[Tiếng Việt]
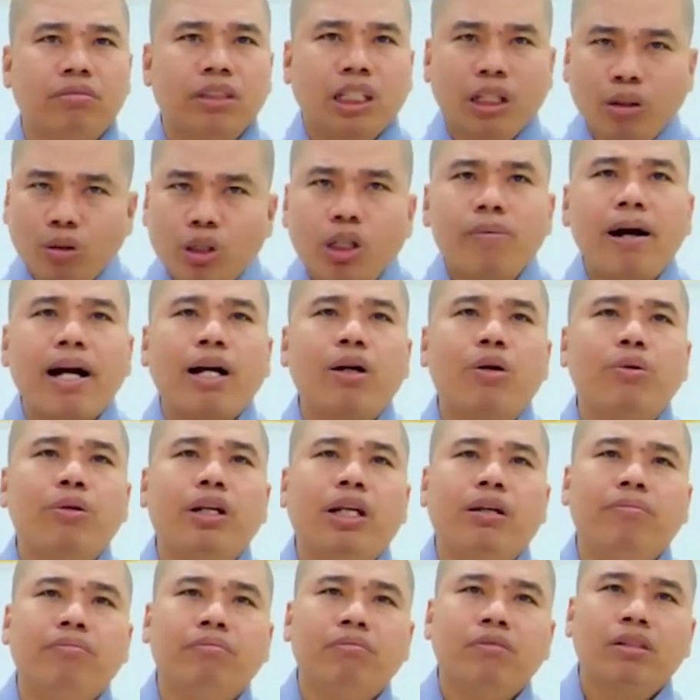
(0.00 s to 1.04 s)
Nếu có ban hộ
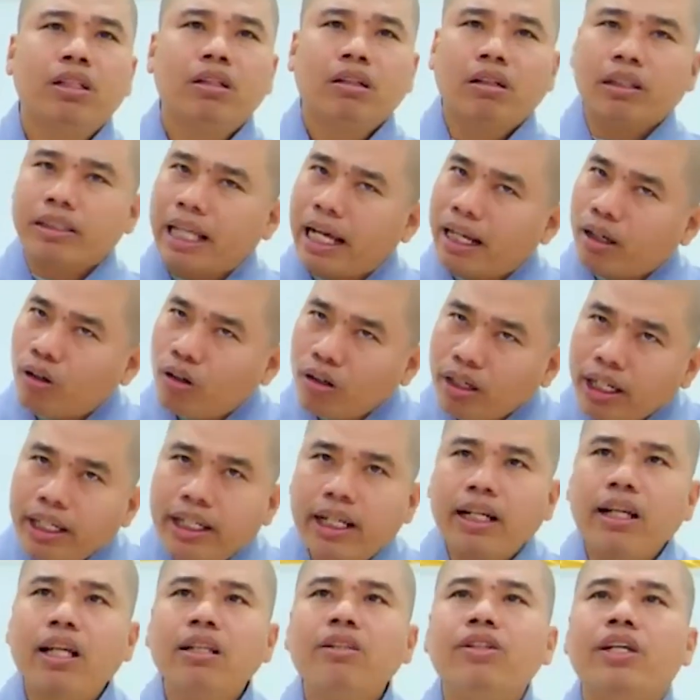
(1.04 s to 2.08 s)
niệm, người ta có
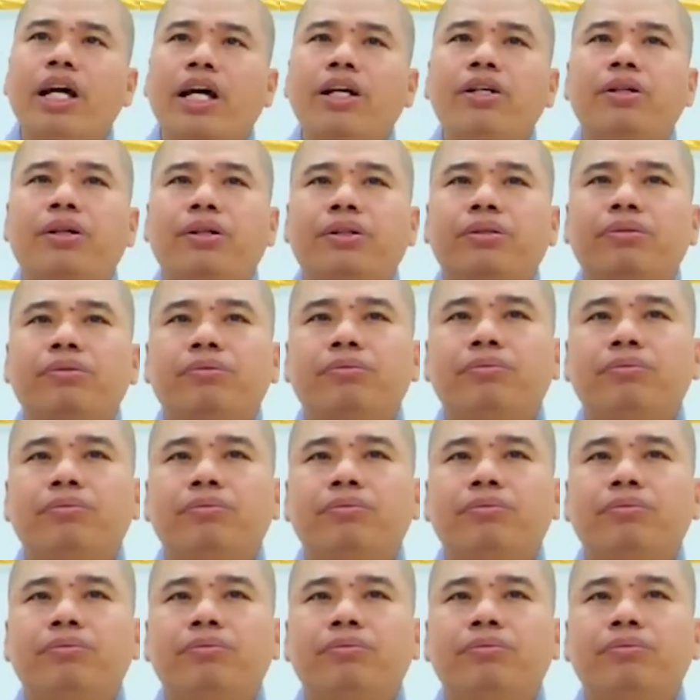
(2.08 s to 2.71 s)
khi đã đến vậy rồi.